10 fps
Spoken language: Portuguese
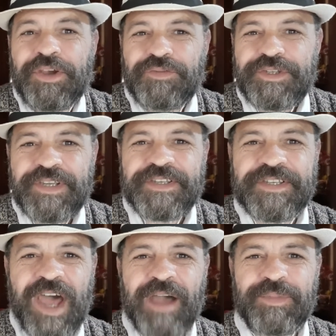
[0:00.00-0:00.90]
você
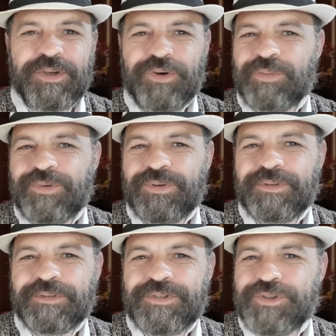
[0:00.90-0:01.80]
sabe
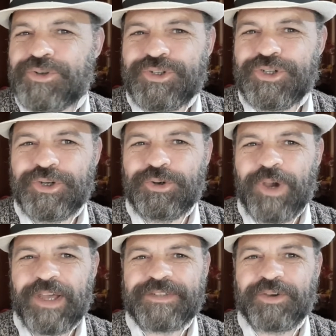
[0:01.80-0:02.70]
como surgiu
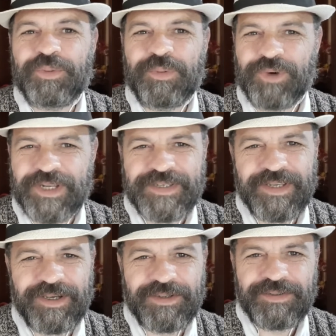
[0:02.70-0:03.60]
esta
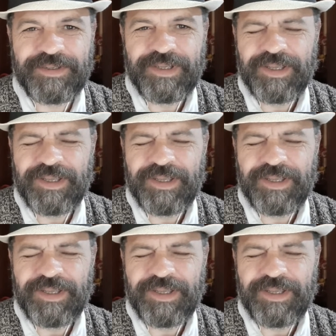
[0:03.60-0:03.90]
comemoração?